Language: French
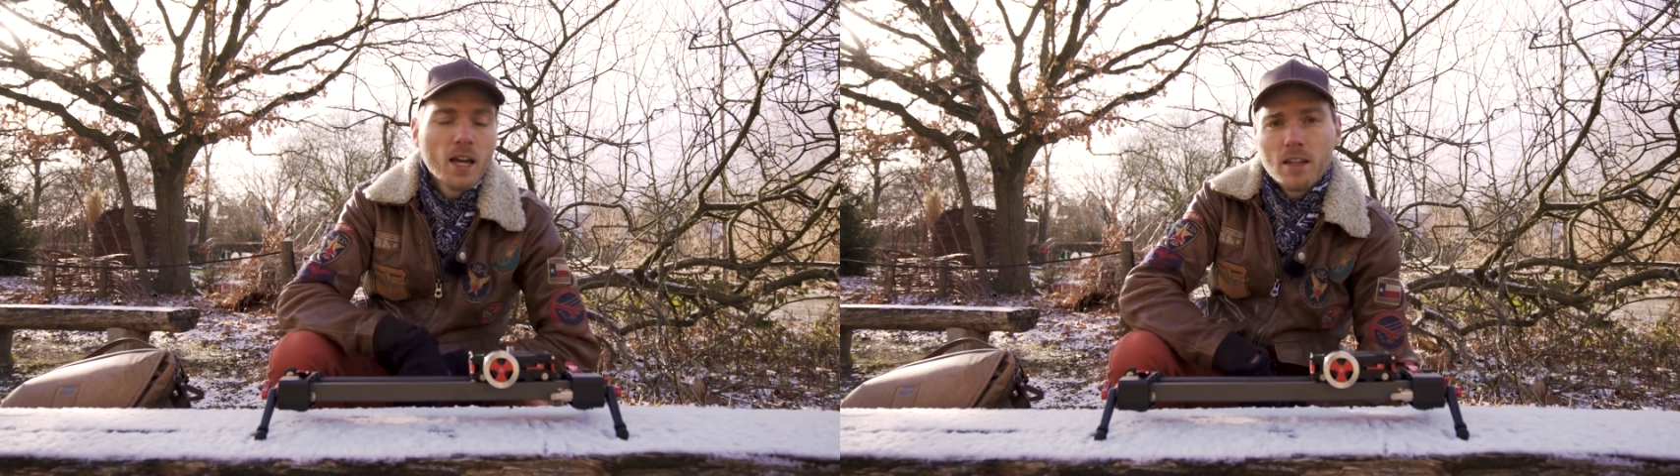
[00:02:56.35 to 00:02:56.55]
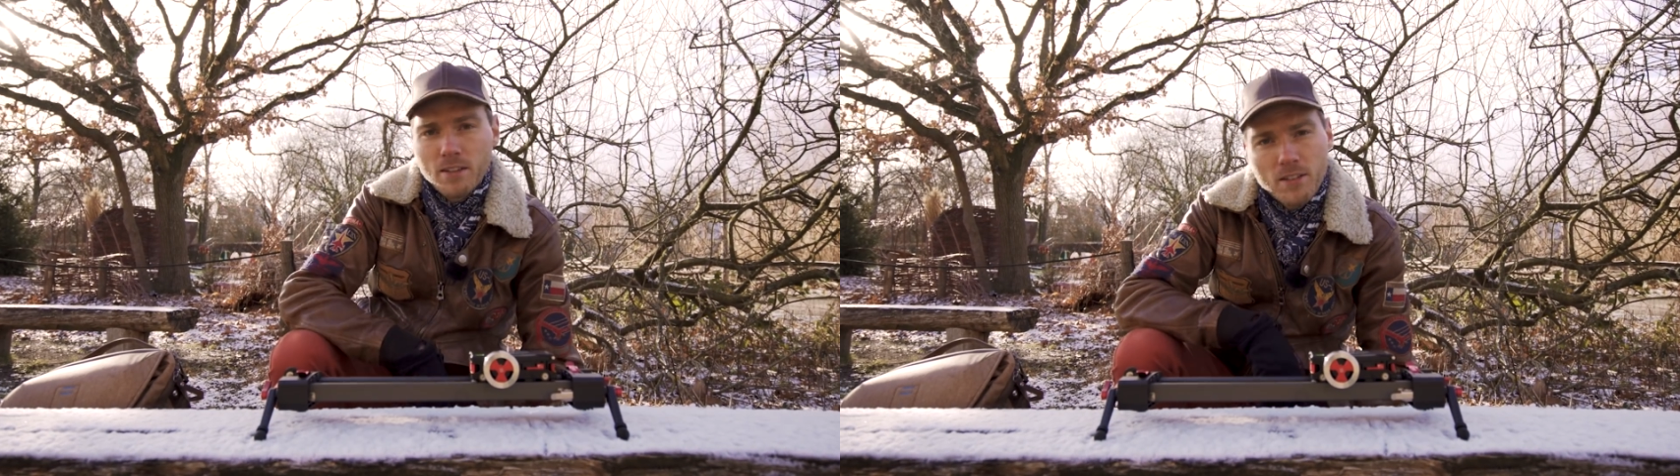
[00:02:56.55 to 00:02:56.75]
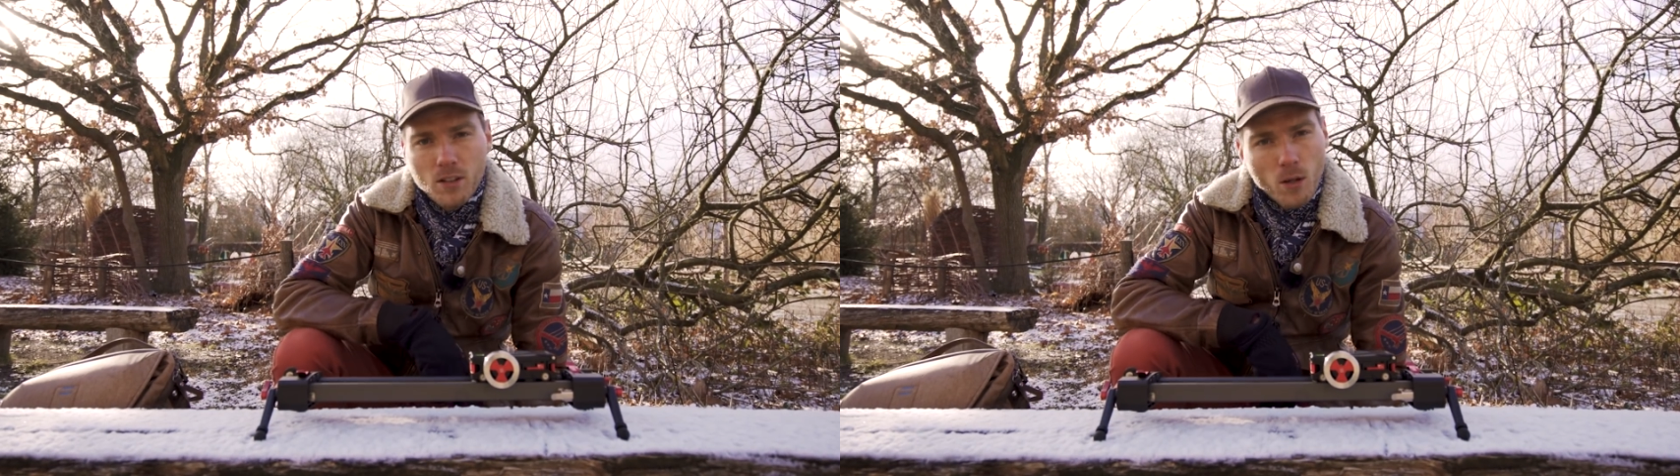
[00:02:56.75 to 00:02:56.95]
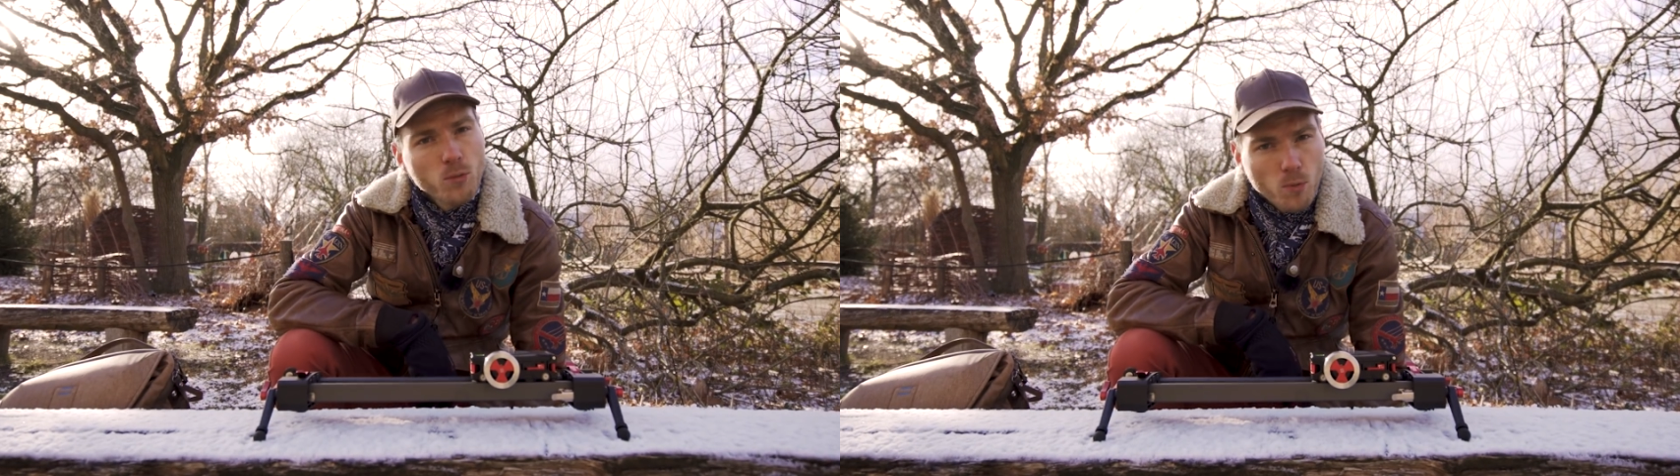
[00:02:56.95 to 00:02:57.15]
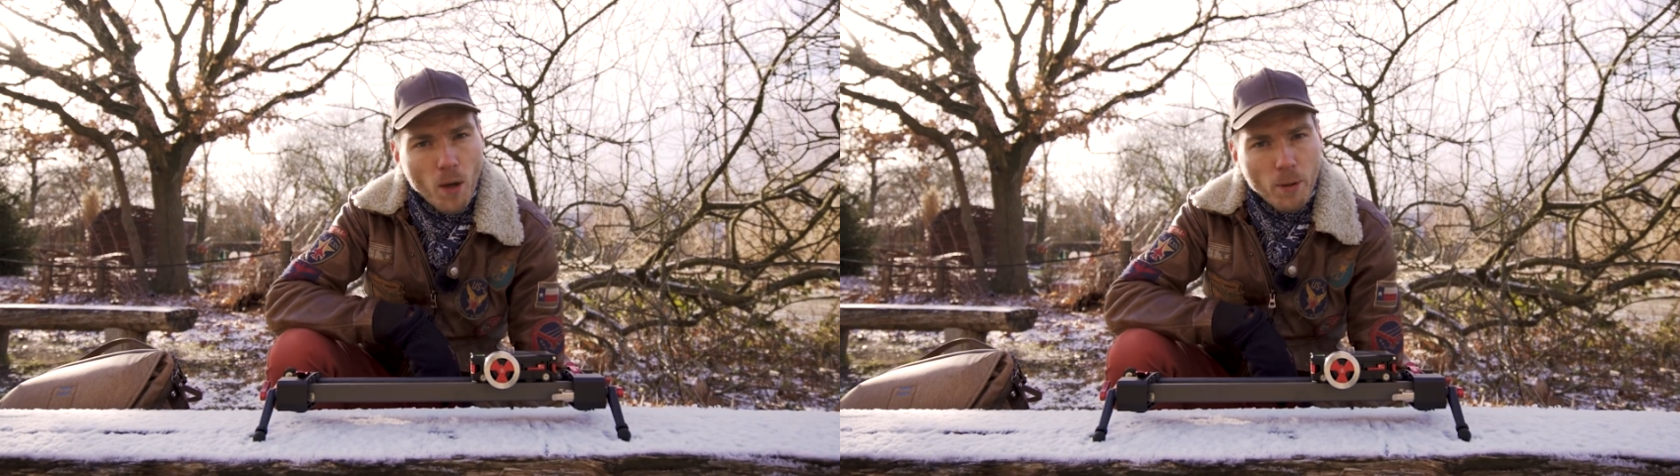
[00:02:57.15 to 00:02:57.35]
et ça c'est quand
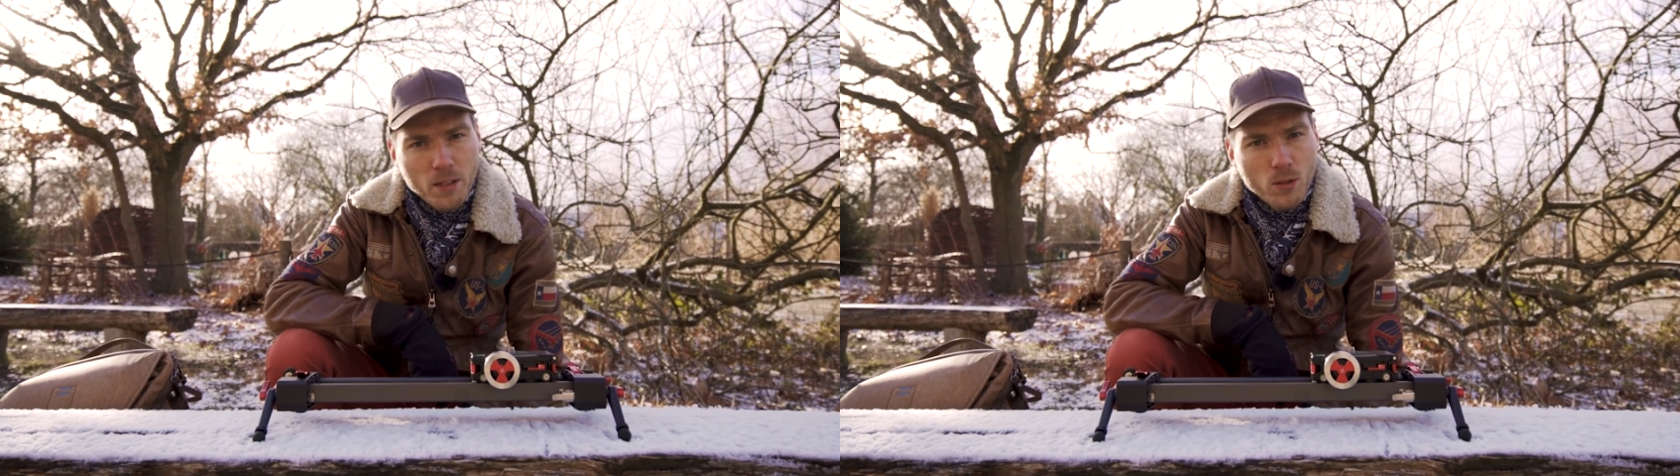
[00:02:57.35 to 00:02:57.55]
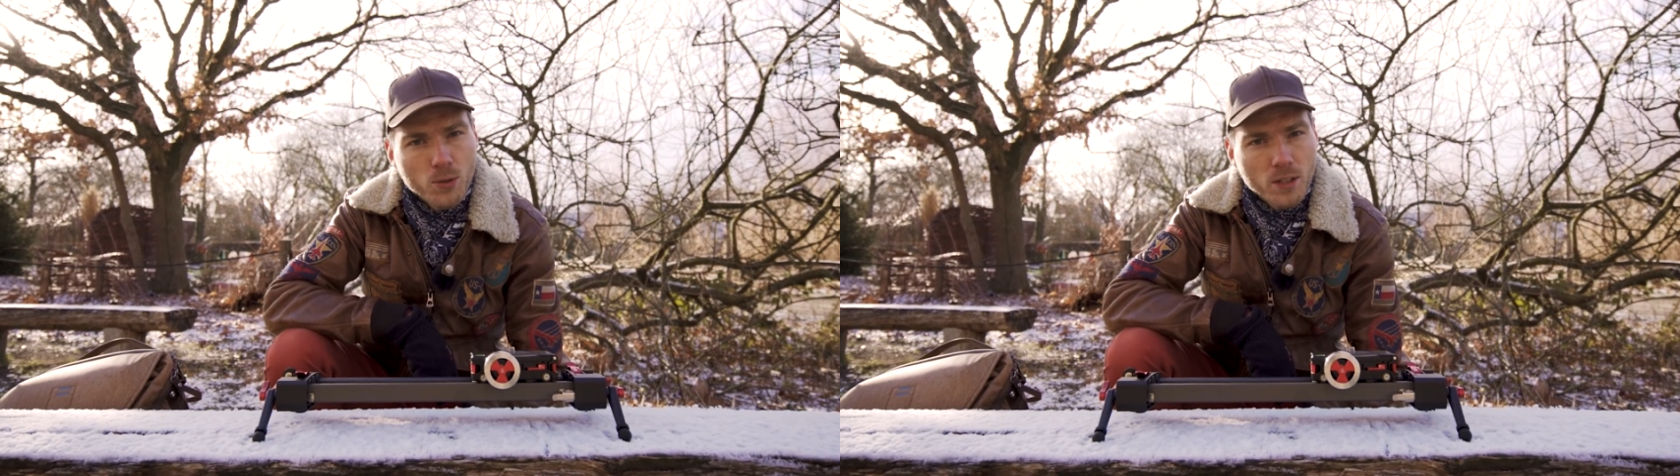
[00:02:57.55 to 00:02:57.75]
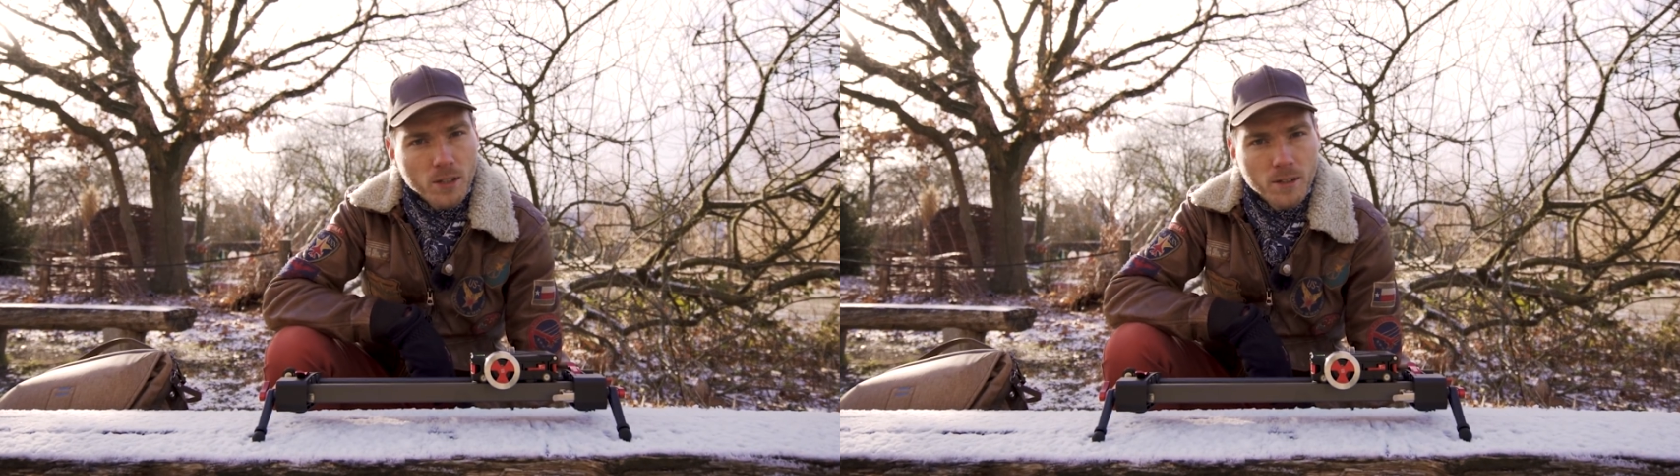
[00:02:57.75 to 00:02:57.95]
même super pratique aussi.